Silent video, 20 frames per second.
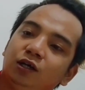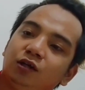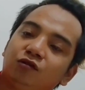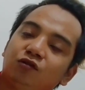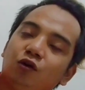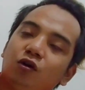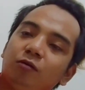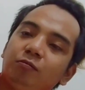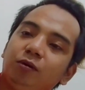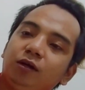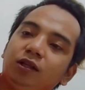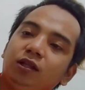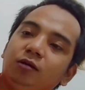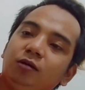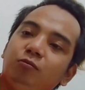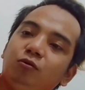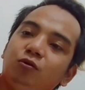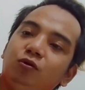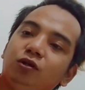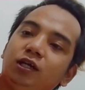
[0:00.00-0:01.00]
So kapag
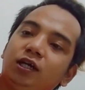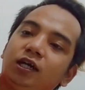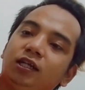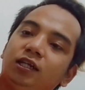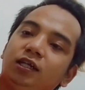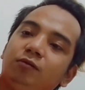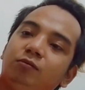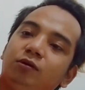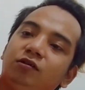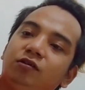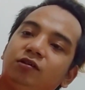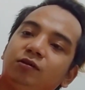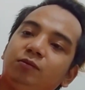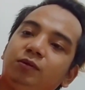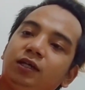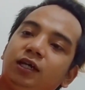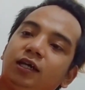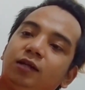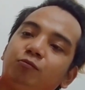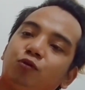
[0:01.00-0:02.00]
nag-blue na yan, ibig
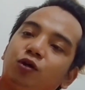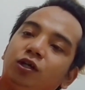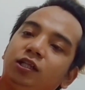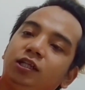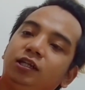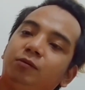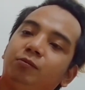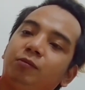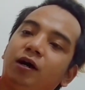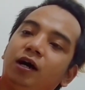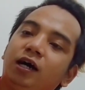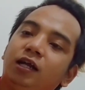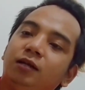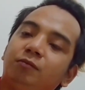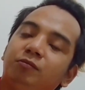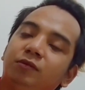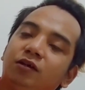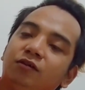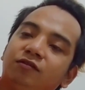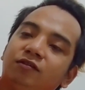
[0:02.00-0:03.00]
sabihin, pwede na
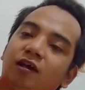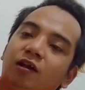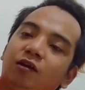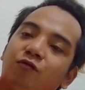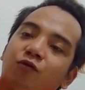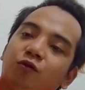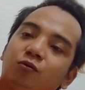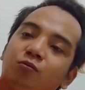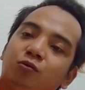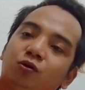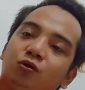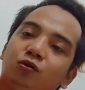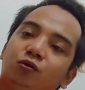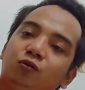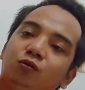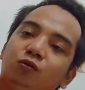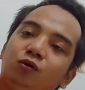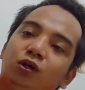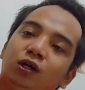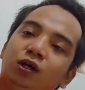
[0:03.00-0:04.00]
mahanap ng cellphone mo
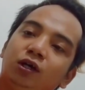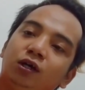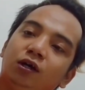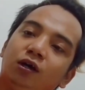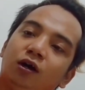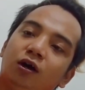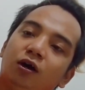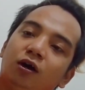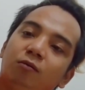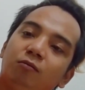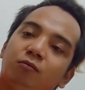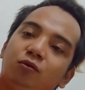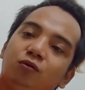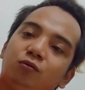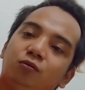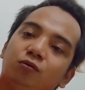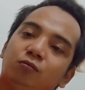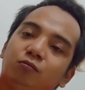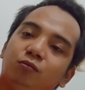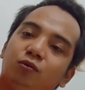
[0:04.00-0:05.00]
yung um,
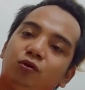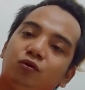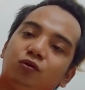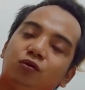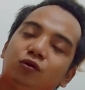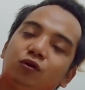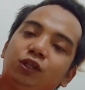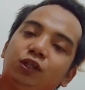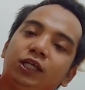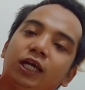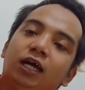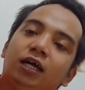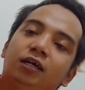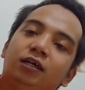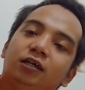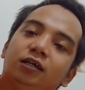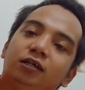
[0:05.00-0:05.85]
Bluetooth niya.